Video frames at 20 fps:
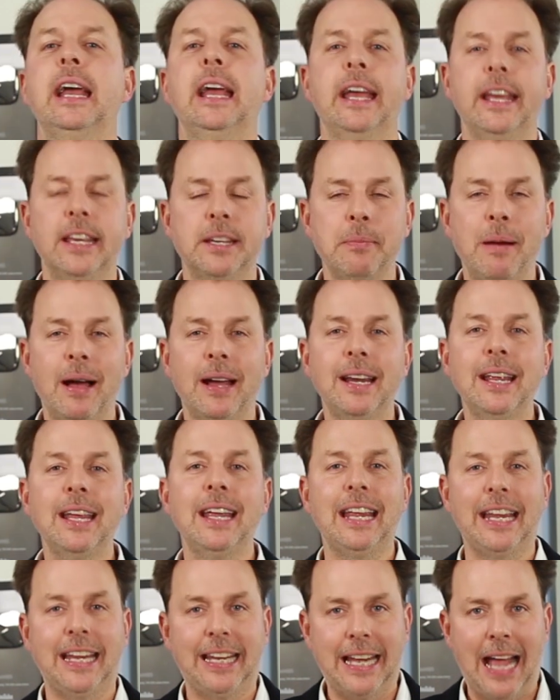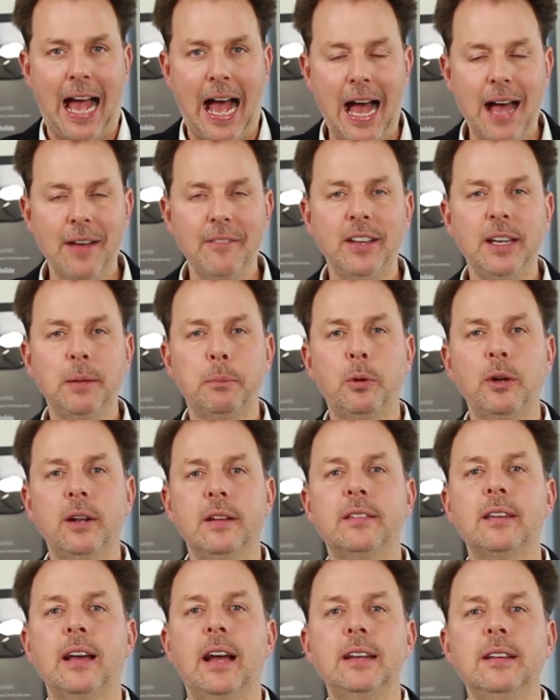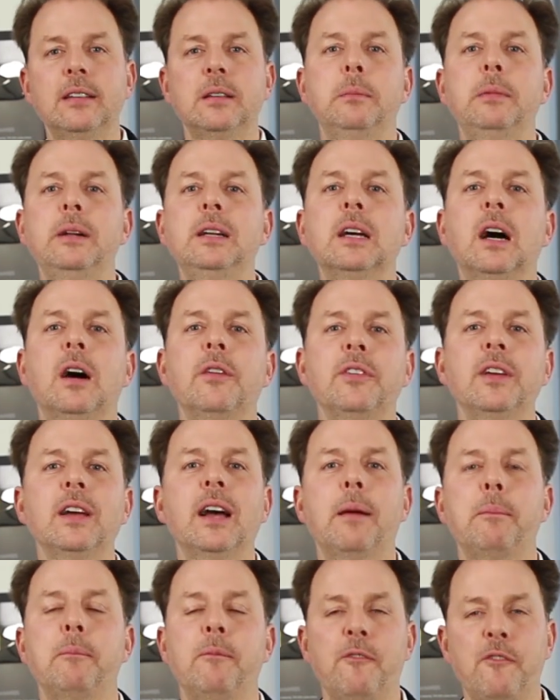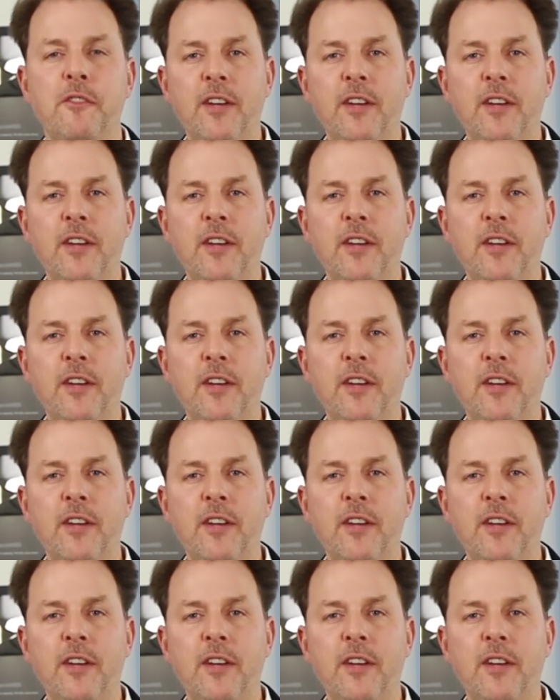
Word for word: Ich meine, ja, wenn die Polizei diese Bilder auf ihrer